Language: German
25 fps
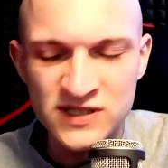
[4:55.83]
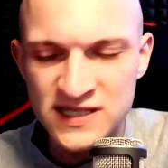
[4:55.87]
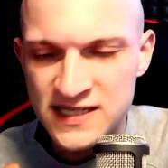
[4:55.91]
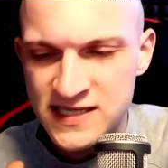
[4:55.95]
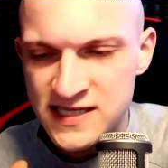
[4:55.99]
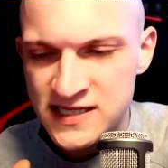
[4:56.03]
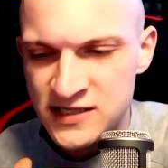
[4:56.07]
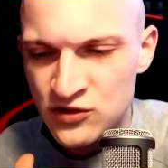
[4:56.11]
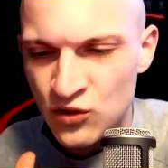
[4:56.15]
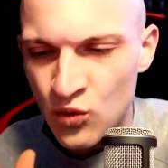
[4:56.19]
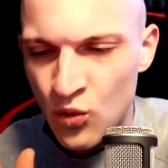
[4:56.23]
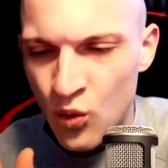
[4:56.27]

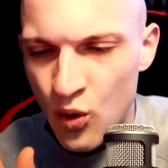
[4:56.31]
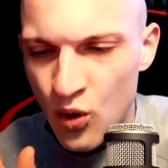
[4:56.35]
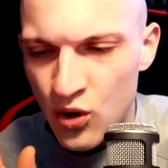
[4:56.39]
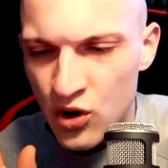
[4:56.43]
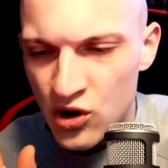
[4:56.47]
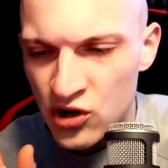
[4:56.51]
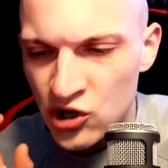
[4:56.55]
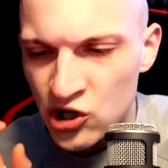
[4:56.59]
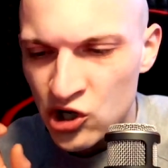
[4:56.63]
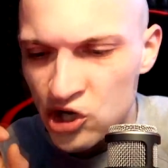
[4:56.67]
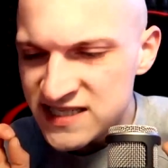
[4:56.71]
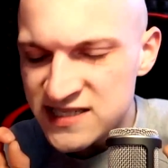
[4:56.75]
Diese
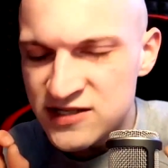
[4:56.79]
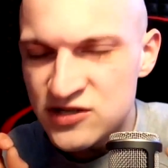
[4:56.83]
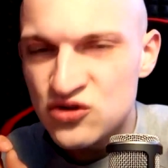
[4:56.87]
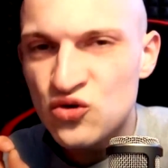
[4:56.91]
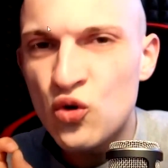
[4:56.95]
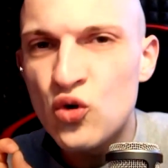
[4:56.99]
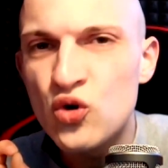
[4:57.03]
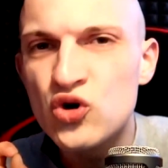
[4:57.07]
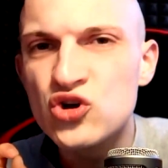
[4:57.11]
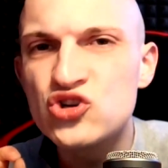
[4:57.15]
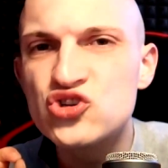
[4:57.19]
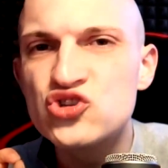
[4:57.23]
Droge, diese
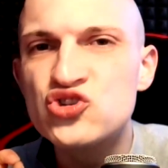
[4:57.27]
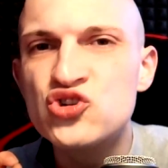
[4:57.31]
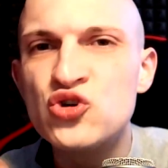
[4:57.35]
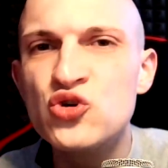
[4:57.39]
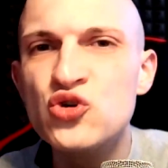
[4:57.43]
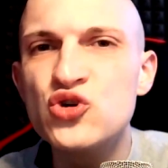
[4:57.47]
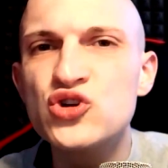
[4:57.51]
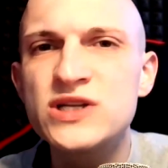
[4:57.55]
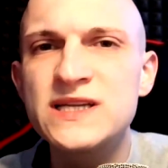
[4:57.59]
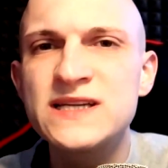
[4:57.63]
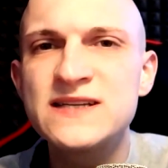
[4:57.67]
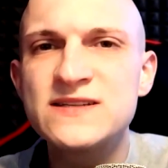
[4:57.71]
Droge
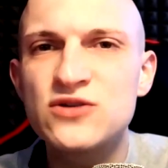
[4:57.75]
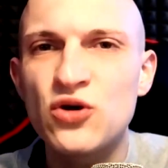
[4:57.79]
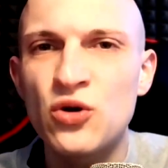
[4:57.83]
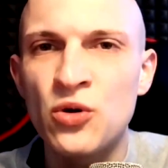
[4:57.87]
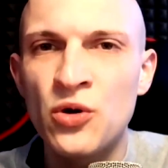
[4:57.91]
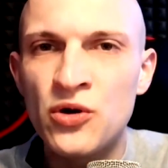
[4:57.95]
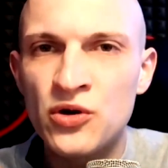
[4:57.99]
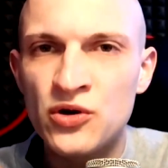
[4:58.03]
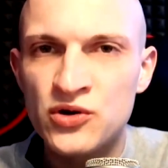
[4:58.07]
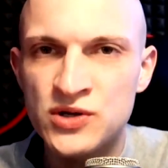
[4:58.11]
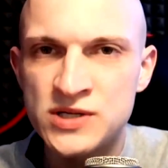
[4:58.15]
tötet eure